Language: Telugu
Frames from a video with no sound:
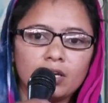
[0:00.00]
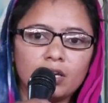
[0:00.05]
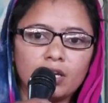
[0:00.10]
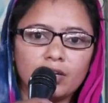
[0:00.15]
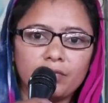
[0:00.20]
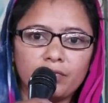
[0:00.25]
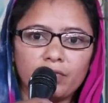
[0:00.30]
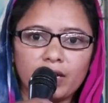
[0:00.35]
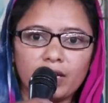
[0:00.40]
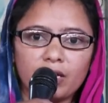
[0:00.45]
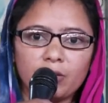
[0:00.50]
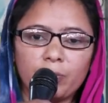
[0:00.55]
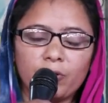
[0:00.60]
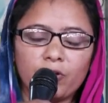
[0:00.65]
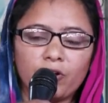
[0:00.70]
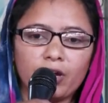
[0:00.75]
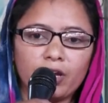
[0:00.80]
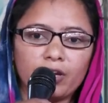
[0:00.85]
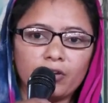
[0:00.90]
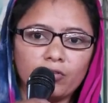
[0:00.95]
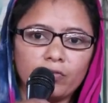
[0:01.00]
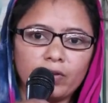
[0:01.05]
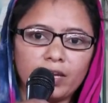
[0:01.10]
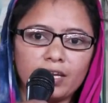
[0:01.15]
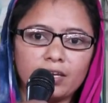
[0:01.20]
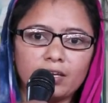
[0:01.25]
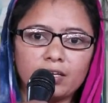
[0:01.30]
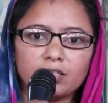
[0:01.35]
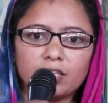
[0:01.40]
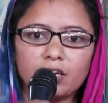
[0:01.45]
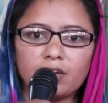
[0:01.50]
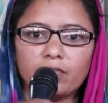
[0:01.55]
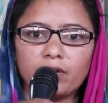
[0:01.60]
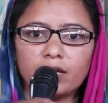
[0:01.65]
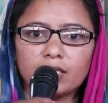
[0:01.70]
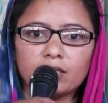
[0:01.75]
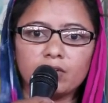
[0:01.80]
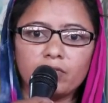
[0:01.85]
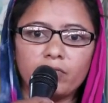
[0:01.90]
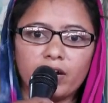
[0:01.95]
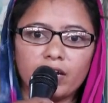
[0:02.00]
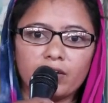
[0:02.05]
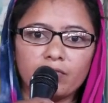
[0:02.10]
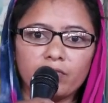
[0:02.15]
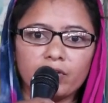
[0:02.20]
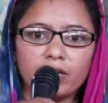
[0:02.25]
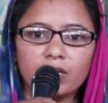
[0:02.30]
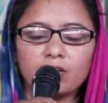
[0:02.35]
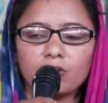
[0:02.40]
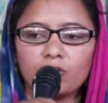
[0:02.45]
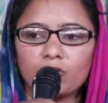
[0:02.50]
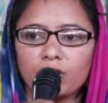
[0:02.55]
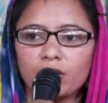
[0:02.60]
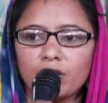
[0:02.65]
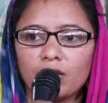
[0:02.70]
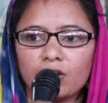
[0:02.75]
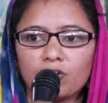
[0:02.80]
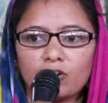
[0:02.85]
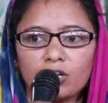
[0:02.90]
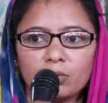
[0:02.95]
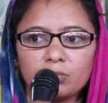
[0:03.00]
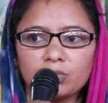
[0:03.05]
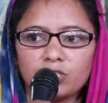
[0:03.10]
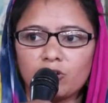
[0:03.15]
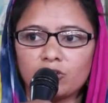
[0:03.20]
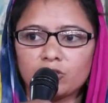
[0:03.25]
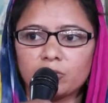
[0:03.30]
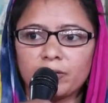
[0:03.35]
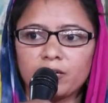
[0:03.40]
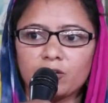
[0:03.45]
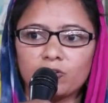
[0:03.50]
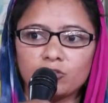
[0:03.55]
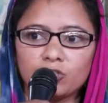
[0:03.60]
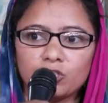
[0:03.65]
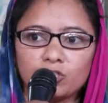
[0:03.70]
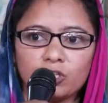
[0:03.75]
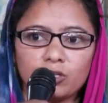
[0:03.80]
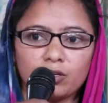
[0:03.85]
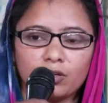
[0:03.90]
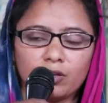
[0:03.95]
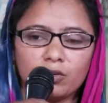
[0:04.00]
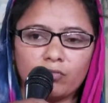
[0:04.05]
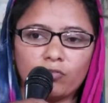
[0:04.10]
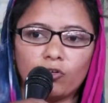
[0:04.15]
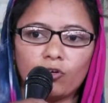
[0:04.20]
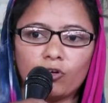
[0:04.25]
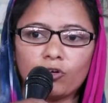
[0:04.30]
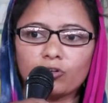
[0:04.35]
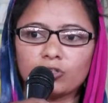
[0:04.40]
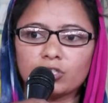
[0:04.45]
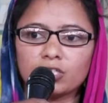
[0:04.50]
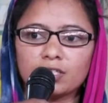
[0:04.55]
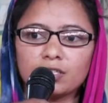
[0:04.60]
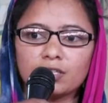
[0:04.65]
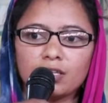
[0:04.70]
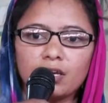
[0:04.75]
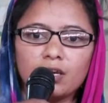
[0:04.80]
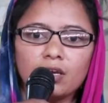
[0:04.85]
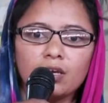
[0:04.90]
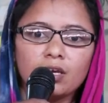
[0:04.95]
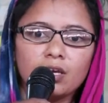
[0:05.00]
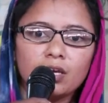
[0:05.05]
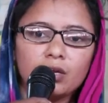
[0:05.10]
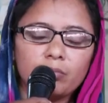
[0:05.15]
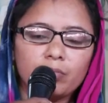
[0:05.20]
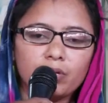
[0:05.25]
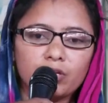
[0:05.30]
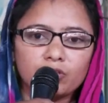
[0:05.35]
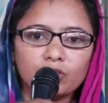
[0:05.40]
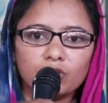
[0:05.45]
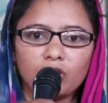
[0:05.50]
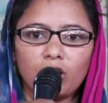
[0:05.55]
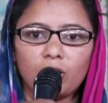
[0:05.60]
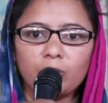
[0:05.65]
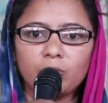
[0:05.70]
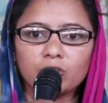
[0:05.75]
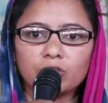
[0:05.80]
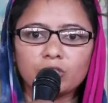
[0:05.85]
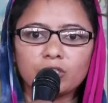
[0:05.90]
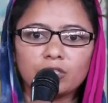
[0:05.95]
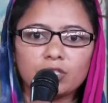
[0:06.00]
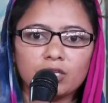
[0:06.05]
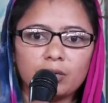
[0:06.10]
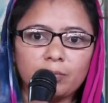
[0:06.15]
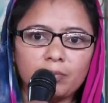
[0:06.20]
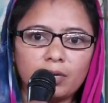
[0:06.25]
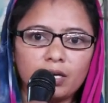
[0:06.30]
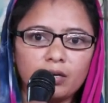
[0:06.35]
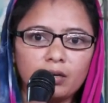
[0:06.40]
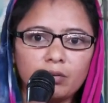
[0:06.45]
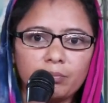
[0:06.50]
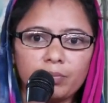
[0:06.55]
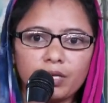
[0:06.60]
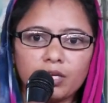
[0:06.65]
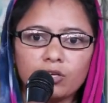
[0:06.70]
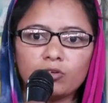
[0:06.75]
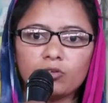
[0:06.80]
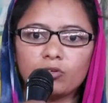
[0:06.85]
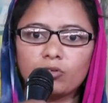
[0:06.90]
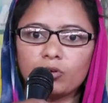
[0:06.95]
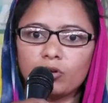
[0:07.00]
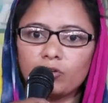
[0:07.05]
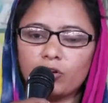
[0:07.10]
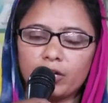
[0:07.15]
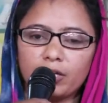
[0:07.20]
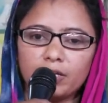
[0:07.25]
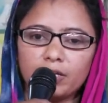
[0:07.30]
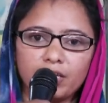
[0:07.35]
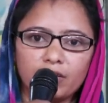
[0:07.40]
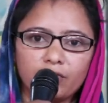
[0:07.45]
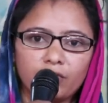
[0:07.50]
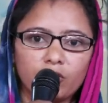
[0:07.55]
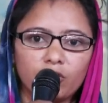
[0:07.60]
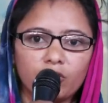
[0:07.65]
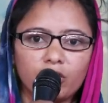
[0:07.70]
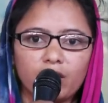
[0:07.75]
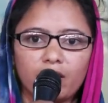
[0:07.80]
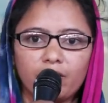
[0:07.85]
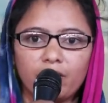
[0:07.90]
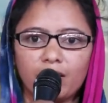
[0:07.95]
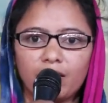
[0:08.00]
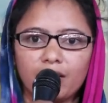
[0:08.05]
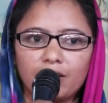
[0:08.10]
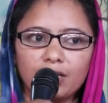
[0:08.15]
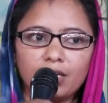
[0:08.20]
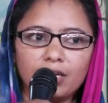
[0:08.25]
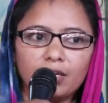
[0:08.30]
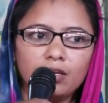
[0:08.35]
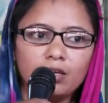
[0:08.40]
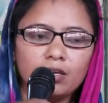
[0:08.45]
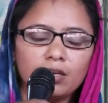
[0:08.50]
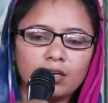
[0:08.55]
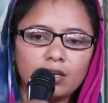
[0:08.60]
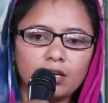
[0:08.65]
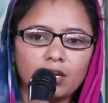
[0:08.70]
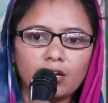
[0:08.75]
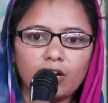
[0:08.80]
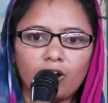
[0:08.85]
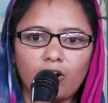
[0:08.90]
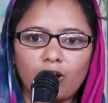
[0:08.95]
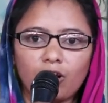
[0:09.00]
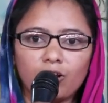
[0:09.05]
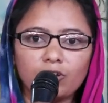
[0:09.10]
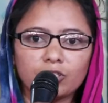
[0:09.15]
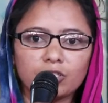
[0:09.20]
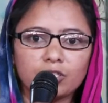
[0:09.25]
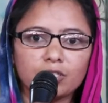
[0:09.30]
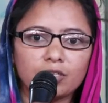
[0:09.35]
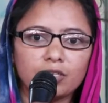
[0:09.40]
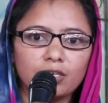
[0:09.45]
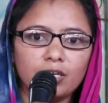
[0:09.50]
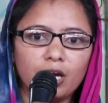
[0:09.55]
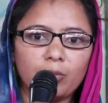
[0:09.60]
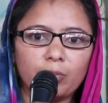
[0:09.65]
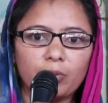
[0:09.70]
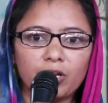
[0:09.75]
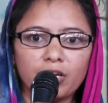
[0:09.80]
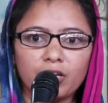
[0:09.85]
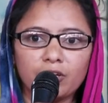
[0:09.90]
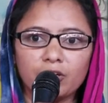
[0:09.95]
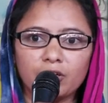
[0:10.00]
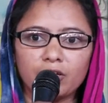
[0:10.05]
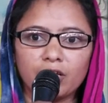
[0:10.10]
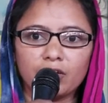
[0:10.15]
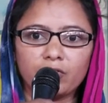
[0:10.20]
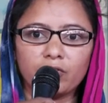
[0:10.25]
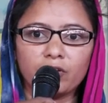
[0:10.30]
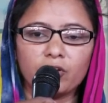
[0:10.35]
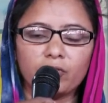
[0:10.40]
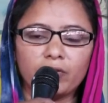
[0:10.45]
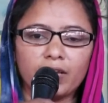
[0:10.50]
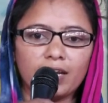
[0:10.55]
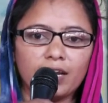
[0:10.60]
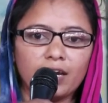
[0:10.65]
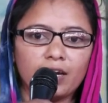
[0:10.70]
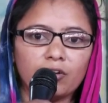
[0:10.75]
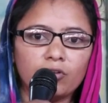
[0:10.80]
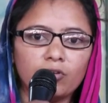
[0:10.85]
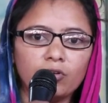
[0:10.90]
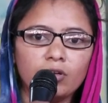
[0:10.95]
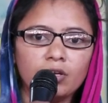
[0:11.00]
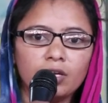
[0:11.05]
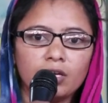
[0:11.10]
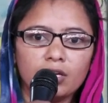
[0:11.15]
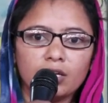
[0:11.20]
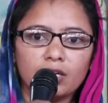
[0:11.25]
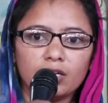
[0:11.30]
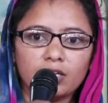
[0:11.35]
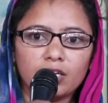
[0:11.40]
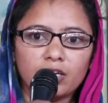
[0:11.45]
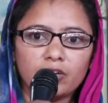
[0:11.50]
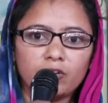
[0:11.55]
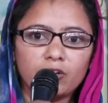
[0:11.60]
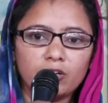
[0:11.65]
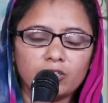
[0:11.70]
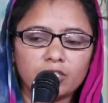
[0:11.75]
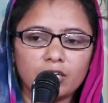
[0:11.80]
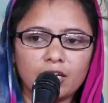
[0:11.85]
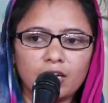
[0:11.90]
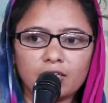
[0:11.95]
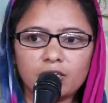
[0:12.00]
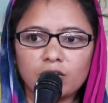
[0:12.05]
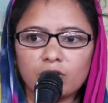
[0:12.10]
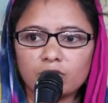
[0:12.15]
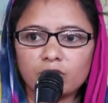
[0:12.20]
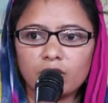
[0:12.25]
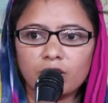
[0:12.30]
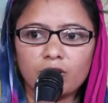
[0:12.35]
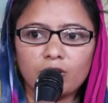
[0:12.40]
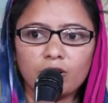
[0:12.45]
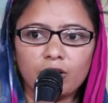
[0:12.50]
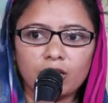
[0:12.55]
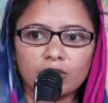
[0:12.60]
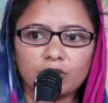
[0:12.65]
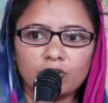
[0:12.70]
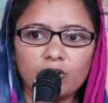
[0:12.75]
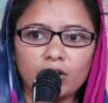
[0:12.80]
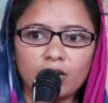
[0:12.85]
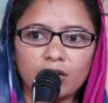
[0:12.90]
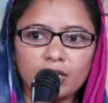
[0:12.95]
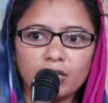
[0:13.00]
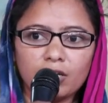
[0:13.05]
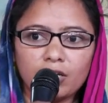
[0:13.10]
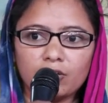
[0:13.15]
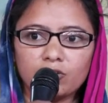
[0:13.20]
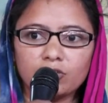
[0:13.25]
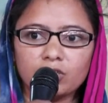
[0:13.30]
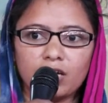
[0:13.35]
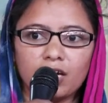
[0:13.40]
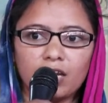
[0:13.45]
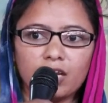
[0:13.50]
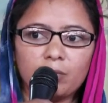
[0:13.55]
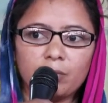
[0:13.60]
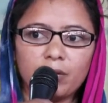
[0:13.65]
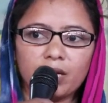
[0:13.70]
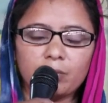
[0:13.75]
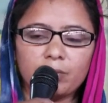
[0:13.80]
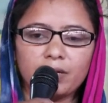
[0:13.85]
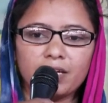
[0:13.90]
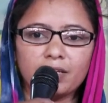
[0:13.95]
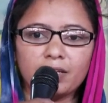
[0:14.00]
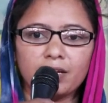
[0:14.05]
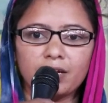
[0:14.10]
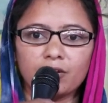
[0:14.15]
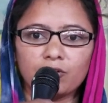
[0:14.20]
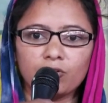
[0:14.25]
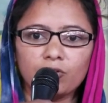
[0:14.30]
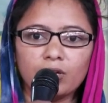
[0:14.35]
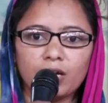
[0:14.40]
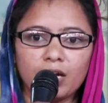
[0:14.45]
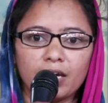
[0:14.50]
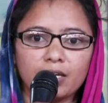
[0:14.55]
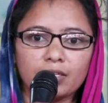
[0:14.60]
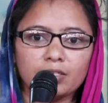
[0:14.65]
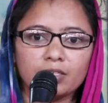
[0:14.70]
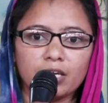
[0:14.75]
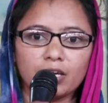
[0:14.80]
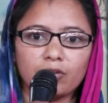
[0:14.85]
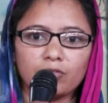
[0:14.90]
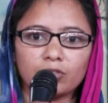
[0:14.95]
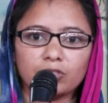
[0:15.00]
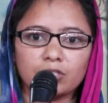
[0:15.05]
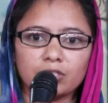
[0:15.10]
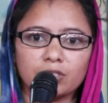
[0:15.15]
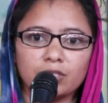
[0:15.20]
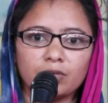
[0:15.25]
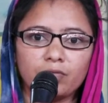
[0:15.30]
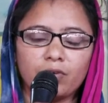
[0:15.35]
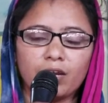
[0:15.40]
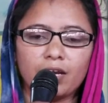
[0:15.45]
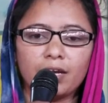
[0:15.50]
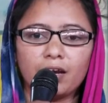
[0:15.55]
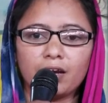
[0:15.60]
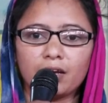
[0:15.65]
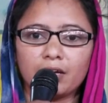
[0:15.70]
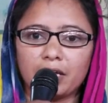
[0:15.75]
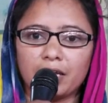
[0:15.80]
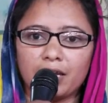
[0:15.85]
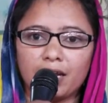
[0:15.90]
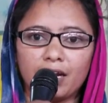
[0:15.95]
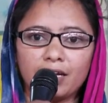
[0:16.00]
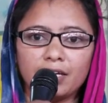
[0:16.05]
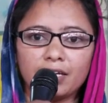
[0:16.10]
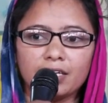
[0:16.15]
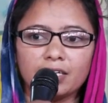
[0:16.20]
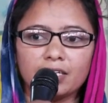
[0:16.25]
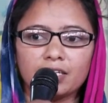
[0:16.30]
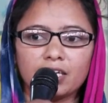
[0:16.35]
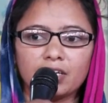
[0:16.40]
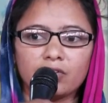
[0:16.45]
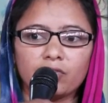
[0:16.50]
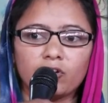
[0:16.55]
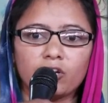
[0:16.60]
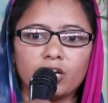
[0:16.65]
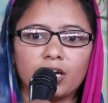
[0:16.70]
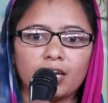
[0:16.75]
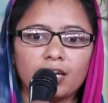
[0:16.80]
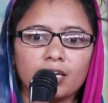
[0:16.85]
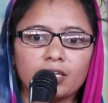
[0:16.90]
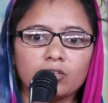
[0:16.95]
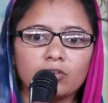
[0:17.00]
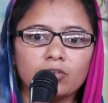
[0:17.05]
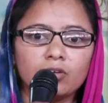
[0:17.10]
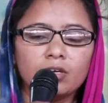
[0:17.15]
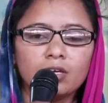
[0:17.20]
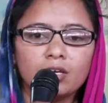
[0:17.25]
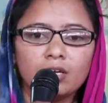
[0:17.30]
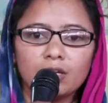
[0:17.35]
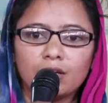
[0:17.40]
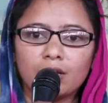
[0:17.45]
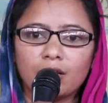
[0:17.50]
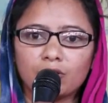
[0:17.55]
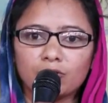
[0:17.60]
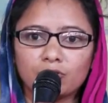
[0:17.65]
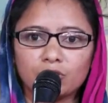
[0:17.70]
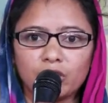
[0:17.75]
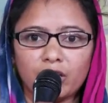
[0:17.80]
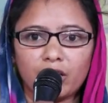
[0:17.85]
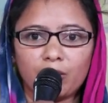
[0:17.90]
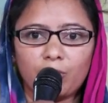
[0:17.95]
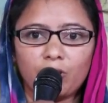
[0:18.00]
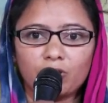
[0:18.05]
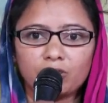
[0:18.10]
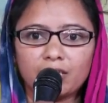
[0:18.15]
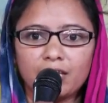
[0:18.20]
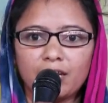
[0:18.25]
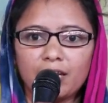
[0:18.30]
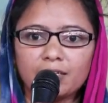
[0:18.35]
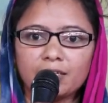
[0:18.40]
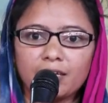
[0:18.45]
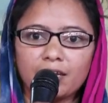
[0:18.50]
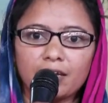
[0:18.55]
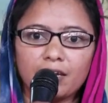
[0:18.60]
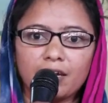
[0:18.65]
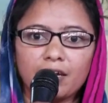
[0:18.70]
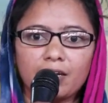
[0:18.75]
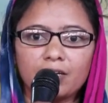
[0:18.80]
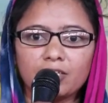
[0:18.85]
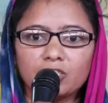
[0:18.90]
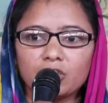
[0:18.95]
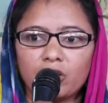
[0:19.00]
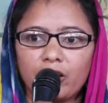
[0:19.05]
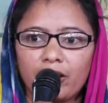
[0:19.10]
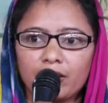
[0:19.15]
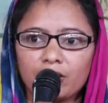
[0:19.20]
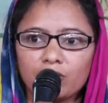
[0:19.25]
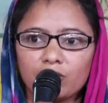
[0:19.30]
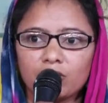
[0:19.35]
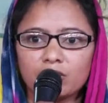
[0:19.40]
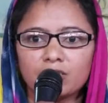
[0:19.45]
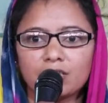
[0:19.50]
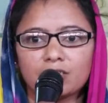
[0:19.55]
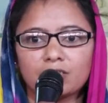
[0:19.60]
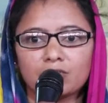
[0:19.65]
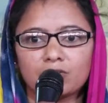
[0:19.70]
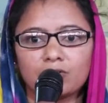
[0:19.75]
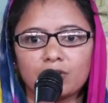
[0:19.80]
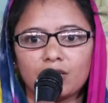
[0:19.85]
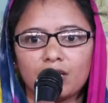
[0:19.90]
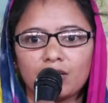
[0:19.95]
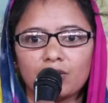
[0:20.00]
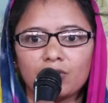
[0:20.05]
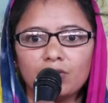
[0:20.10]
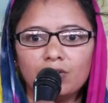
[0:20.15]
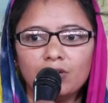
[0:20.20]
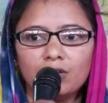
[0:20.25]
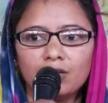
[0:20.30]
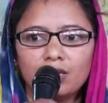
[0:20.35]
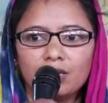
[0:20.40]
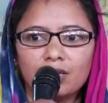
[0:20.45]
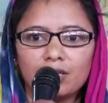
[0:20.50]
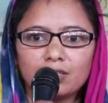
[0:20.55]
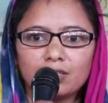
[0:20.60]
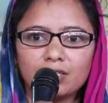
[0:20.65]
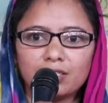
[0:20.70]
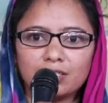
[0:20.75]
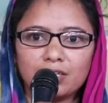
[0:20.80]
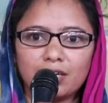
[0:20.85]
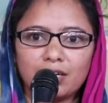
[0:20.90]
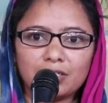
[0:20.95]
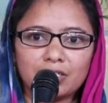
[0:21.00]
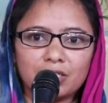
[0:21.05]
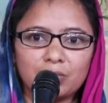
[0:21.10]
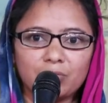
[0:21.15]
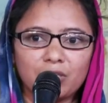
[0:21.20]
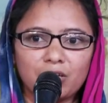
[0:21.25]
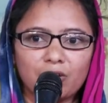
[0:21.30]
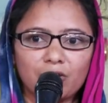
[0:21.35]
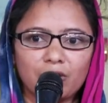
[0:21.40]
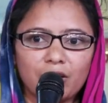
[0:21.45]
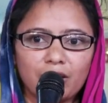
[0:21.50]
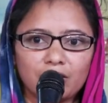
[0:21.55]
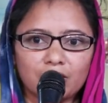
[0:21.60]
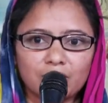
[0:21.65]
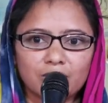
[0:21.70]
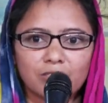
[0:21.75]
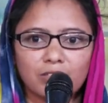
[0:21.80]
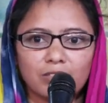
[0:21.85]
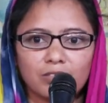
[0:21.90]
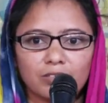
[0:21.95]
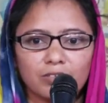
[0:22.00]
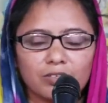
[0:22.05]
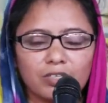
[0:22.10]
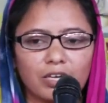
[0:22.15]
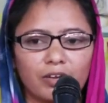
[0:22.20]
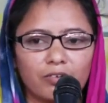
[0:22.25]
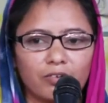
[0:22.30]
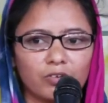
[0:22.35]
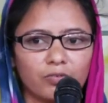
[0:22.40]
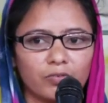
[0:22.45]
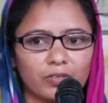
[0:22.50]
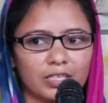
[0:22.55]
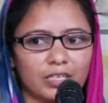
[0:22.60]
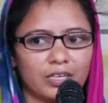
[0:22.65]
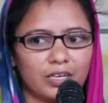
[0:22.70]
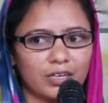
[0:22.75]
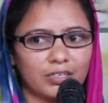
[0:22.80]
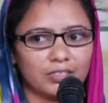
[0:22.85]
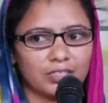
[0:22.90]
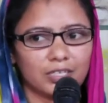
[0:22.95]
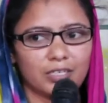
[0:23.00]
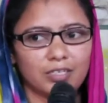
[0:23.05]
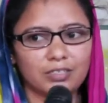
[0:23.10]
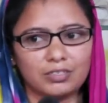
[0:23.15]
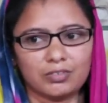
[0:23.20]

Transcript: నేను వెళ్ళిపోయాను వెళ్ళిన తర్వాత తర్వాత వన్ వీక్లోనే నాకు నిమ్స్ హాస్పిటల్ నుంచి ఫోన్ వచ్చింది మీకు జాబ్ వచ్చిందమ్మా మీరు ఇంటర్వ్యూకి రావాలని నాకు కాల్ వచ్చింది అప్పుడు నేను ఇంటర్వ్యూకి వెళ్ళాను ఇంటర్వ్యూలో సెలెక్ట్ అవుతానో లేదో అని నేను చాలా భయపడినాను కానీ దేవుడి చిత్తం వలన అక్కడ ఎలాంటి ఇంటర్వ్యూ కాలేదు నాకు జాబ్లో సెలెక్ట్ అయ్యారని జాయిన్ కూడా చేసుకున్నాను ఇంత సాక్ష్యం దేవుడు నాకు ఇచ్చినందుకు దేవుడికి వందనాలు